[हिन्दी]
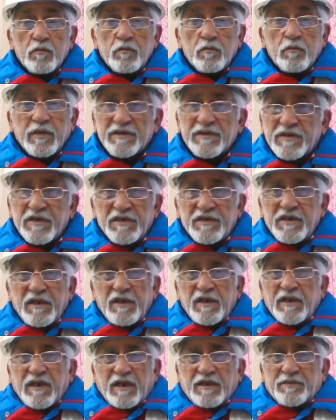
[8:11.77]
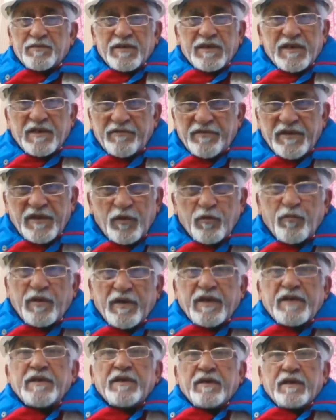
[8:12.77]
बस इसीलिए आज मैंने वीडियो
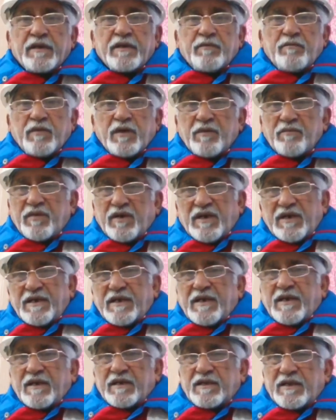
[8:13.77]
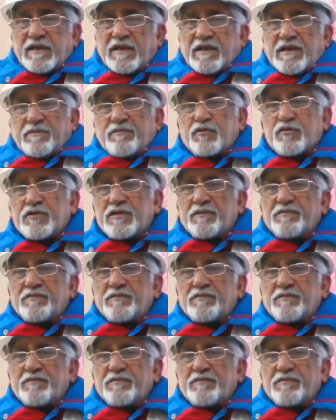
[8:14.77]
बनाई है ये मन बड़ा ये कह रहा था कि आपको